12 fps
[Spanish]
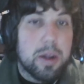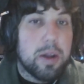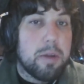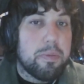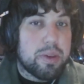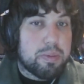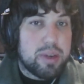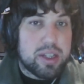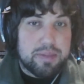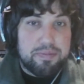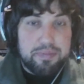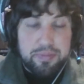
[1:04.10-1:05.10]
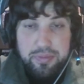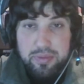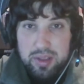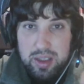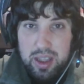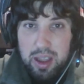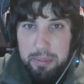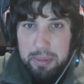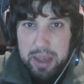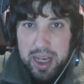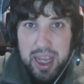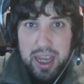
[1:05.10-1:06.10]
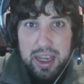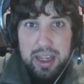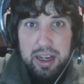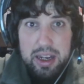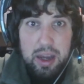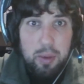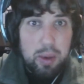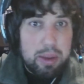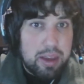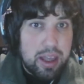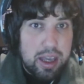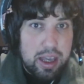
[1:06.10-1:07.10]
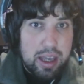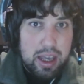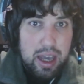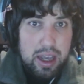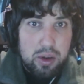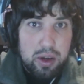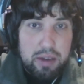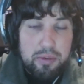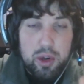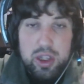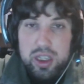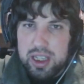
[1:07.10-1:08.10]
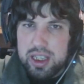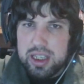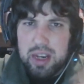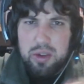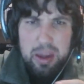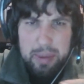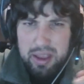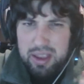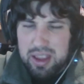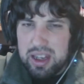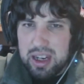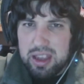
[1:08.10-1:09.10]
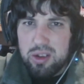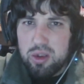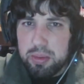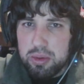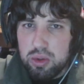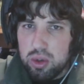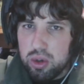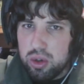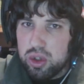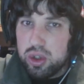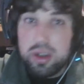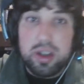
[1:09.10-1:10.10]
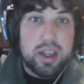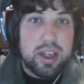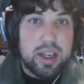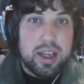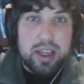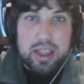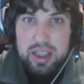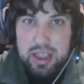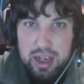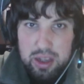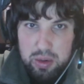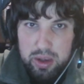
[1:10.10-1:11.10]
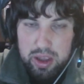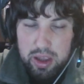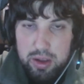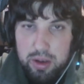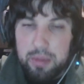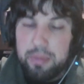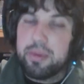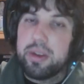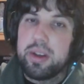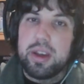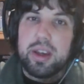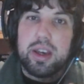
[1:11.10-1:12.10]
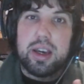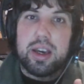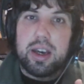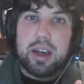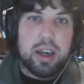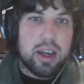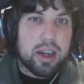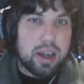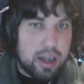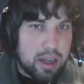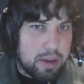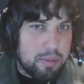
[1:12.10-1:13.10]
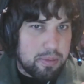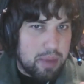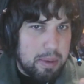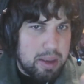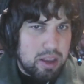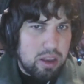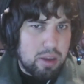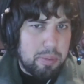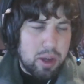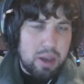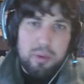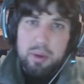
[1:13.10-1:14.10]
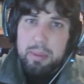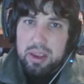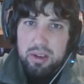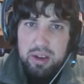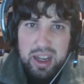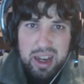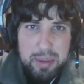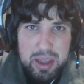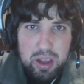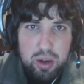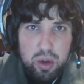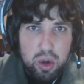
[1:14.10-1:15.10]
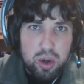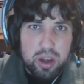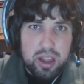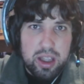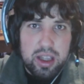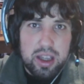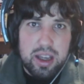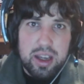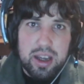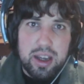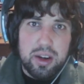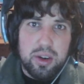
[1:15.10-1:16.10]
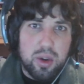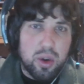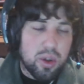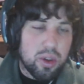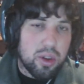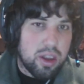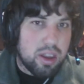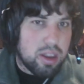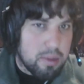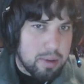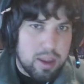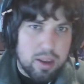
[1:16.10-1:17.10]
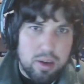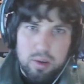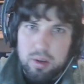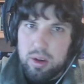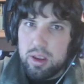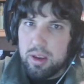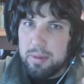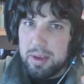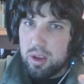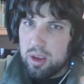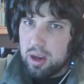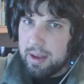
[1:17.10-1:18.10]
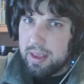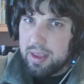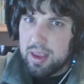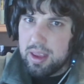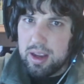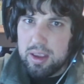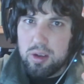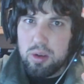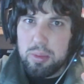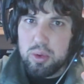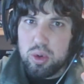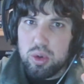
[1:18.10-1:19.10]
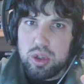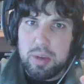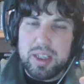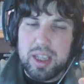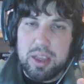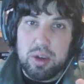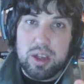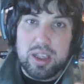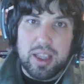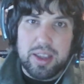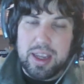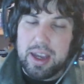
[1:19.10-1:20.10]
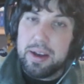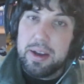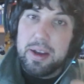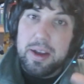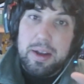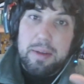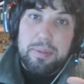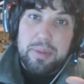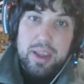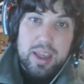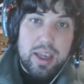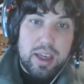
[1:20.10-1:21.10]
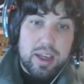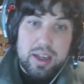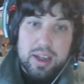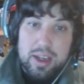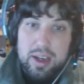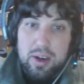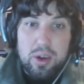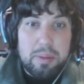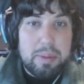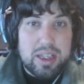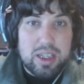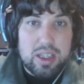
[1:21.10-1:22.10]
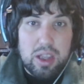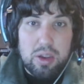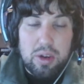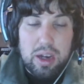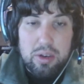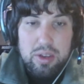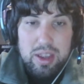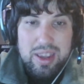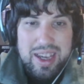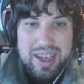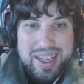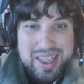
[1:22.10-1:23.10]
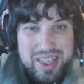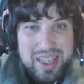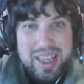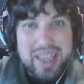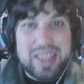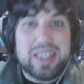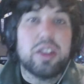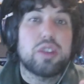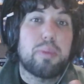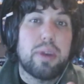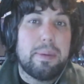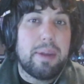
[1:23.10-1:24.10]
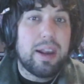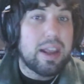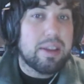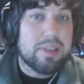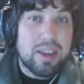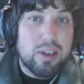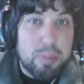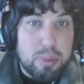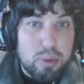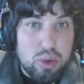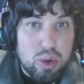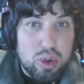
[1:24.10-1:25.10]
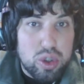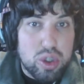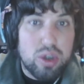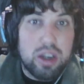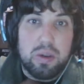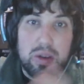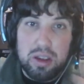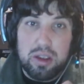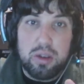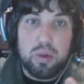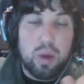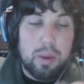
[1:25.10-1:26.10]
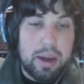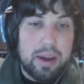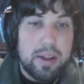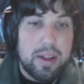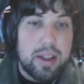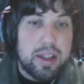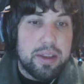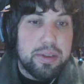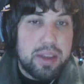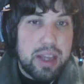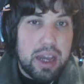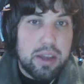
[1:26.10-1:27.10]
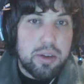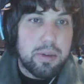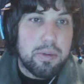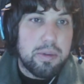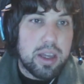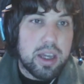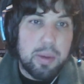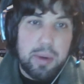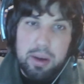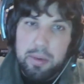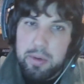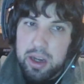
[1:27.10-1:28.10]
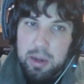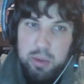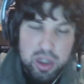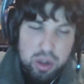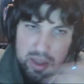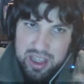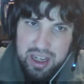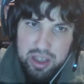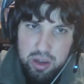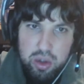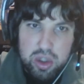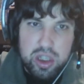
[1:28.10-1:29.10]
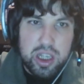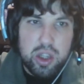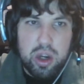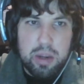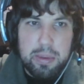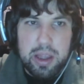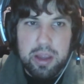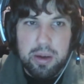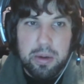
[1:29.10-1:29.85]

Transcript: Después, miré en la web de ION GAMEFORCE y salió un avance de la 5.8 de la actualización. Em, había tanta poca información que realmente no, eh, no hice vídeo, no hice vídeo del avance de la 5.8 avisando que saldría. Y eh, hoy me ha saltado la noticia que sí que ya está disponible la 5.8, la actualización nueva de Ion y que bueno, iremos a comentar todo seguido en el vídeo.